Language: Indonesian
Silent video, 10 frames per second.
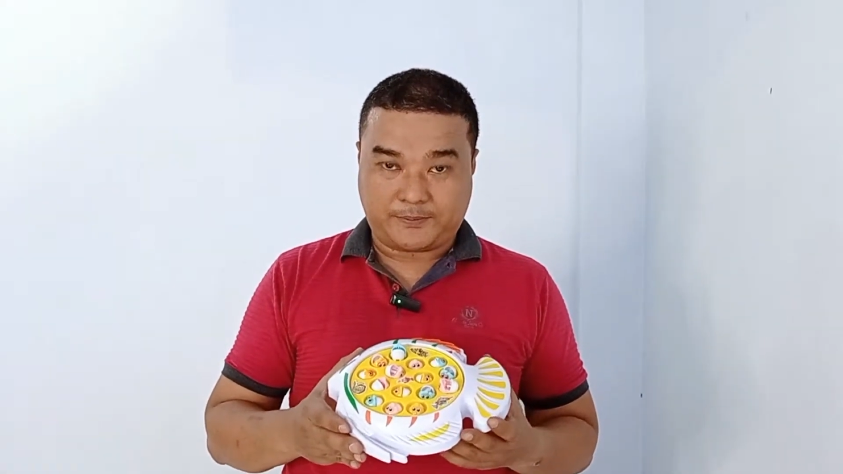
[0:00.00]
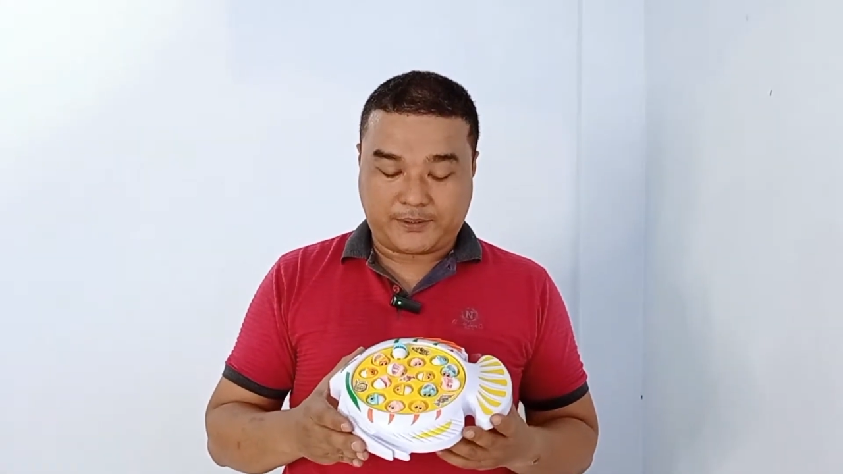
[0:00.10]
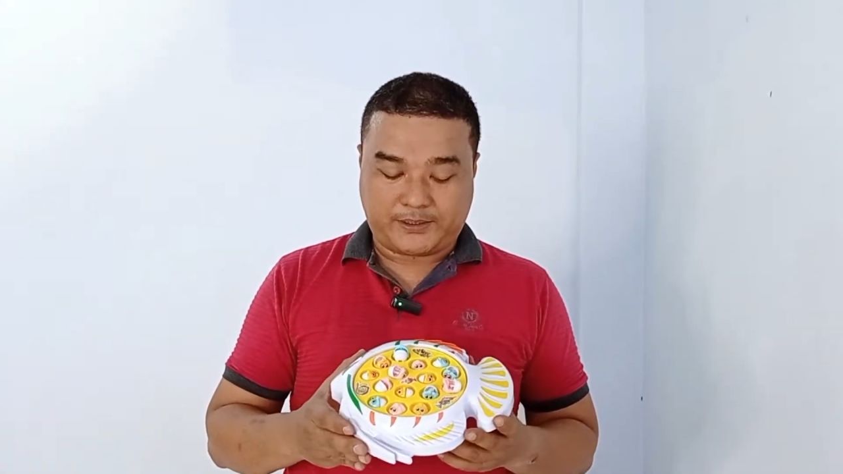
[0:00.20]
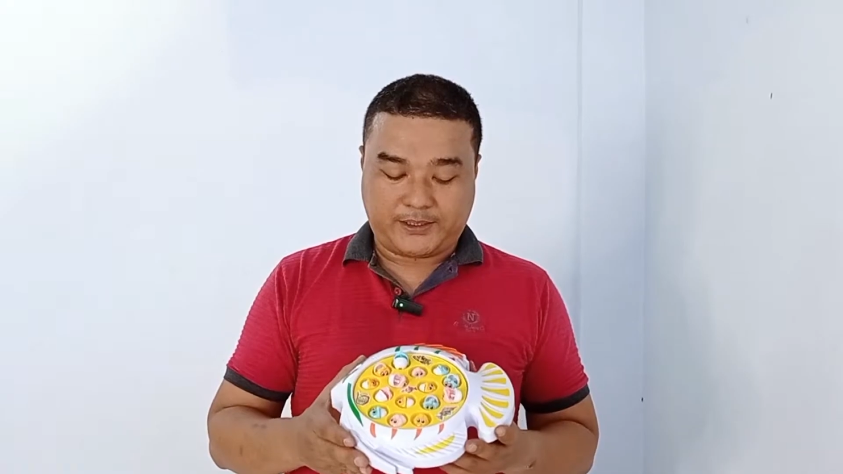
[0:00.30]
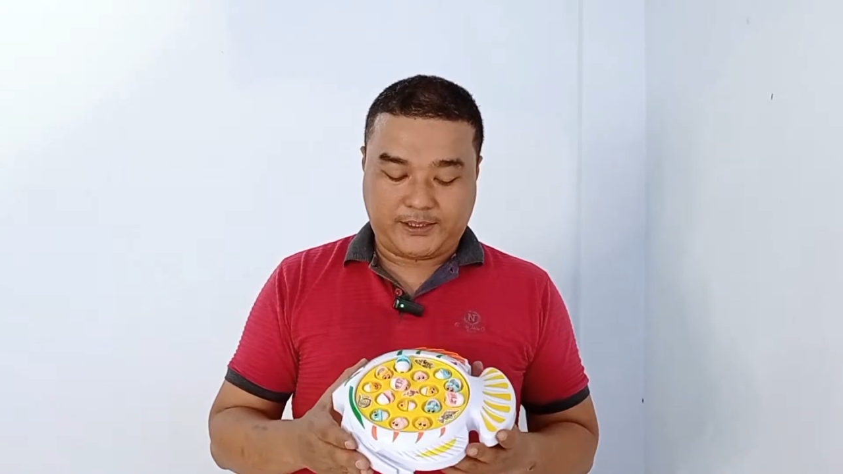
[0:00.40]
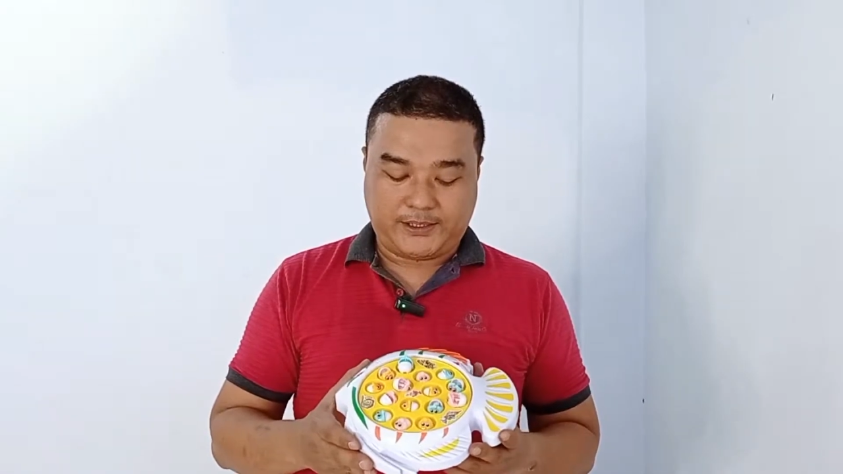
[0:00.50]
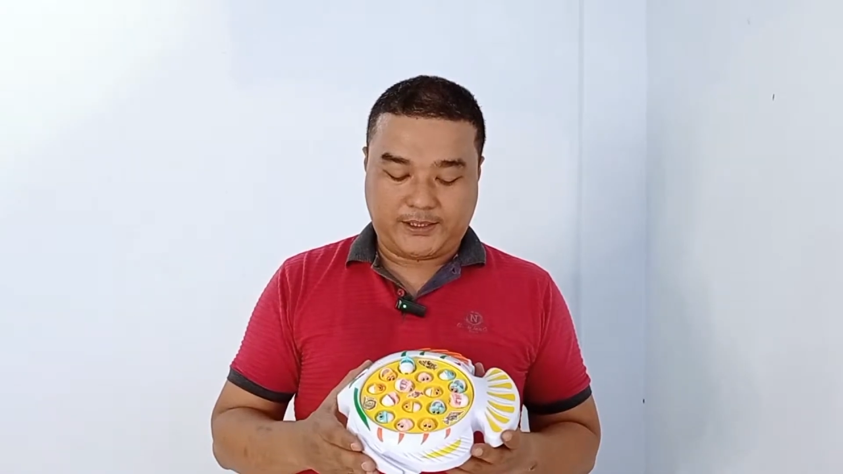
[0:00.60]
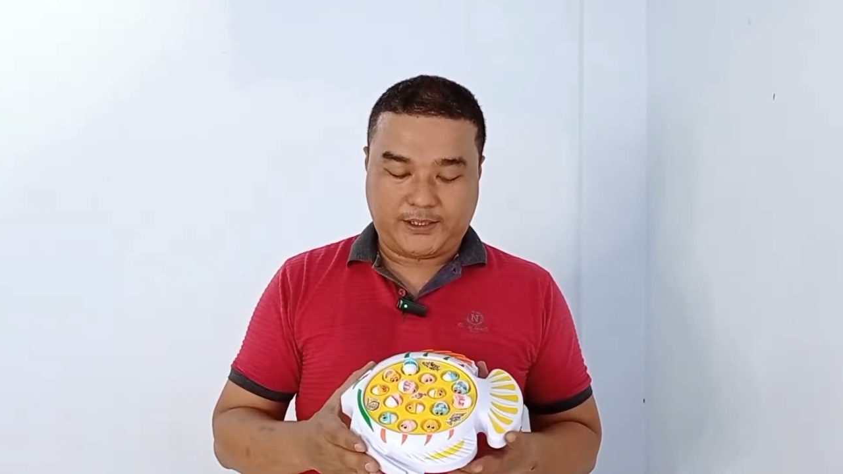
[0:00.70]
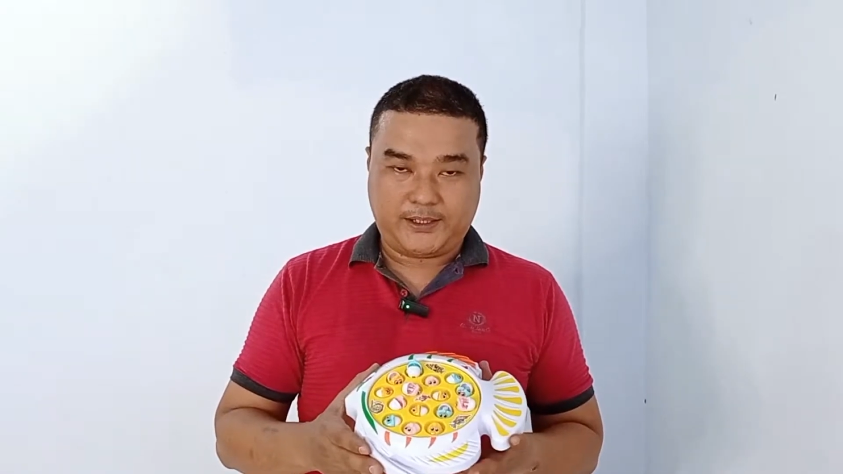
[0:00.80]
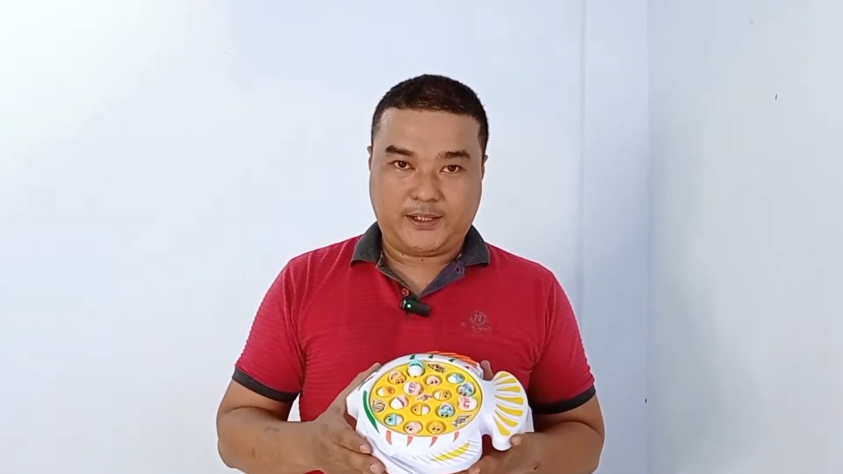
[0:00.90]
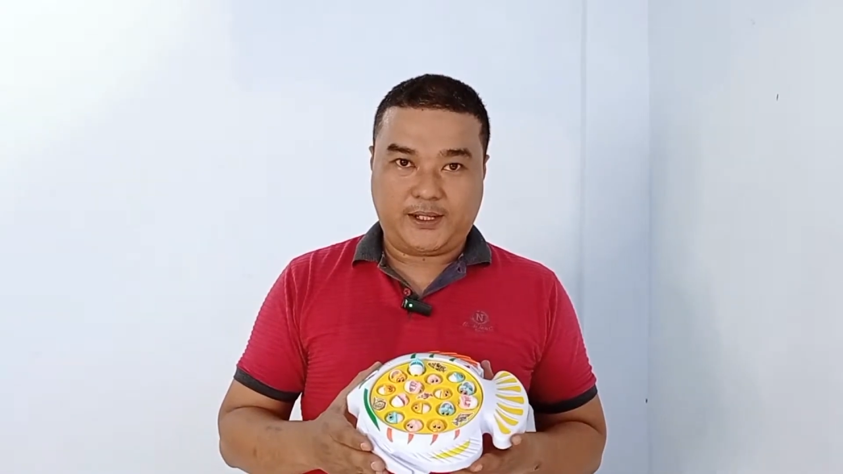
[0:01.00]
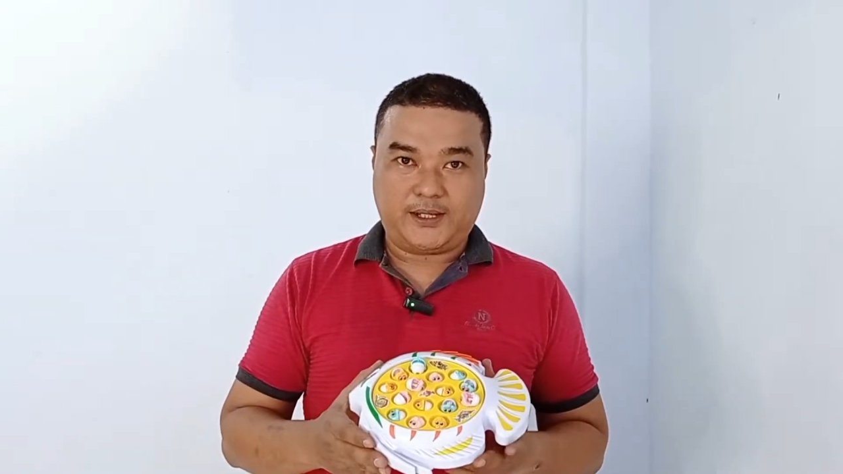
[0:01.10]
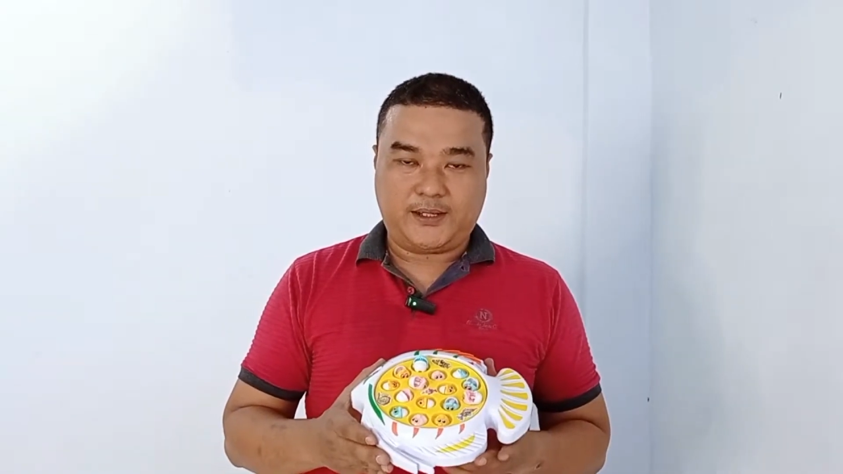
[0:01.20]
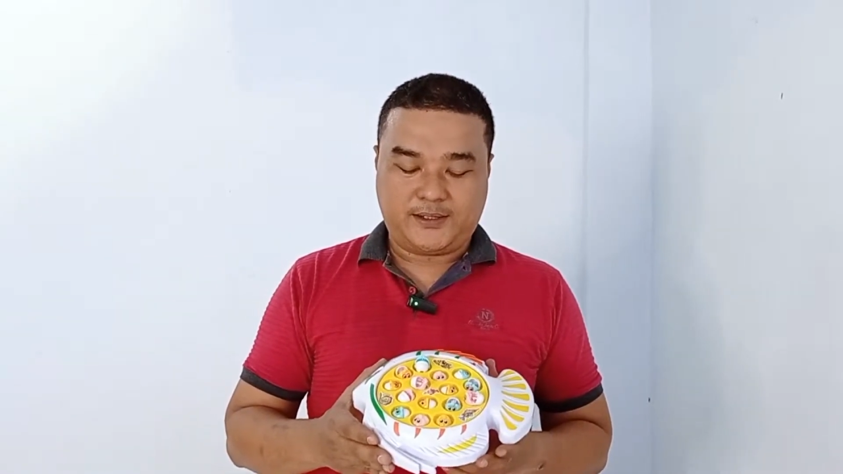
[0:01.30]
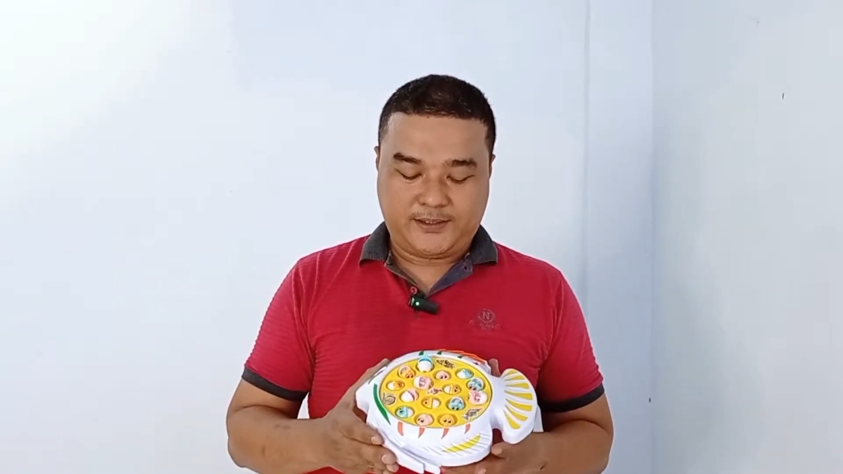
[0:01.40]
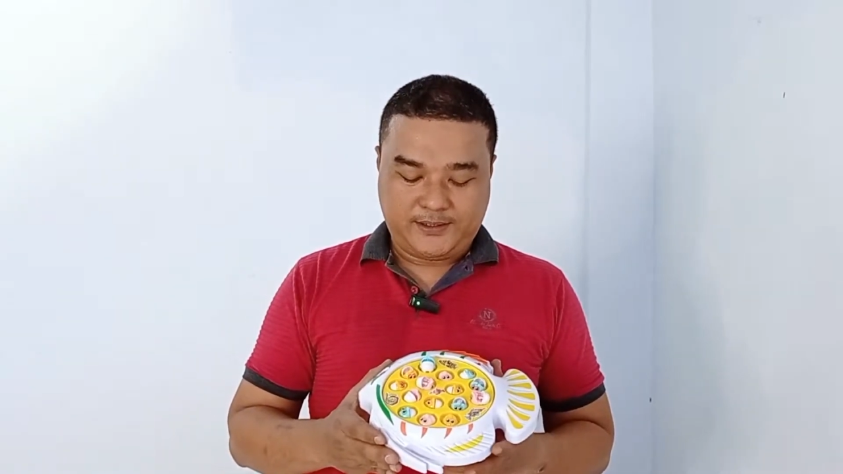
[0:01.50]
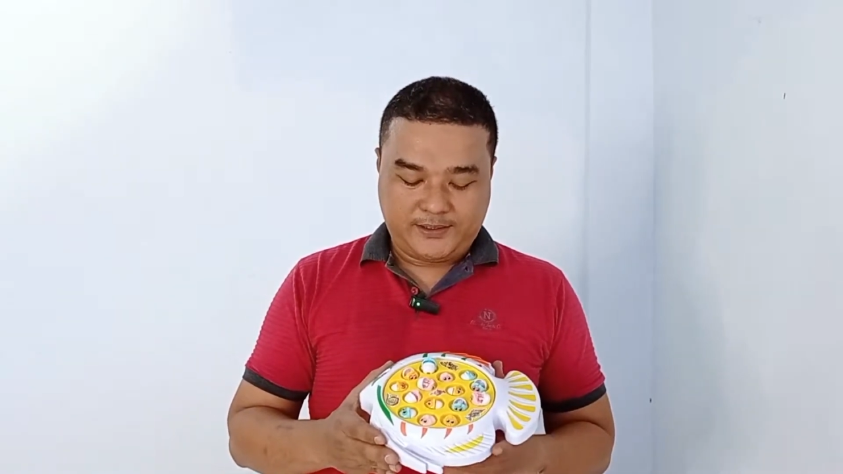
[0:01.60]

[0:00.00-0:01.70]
seperti ini ya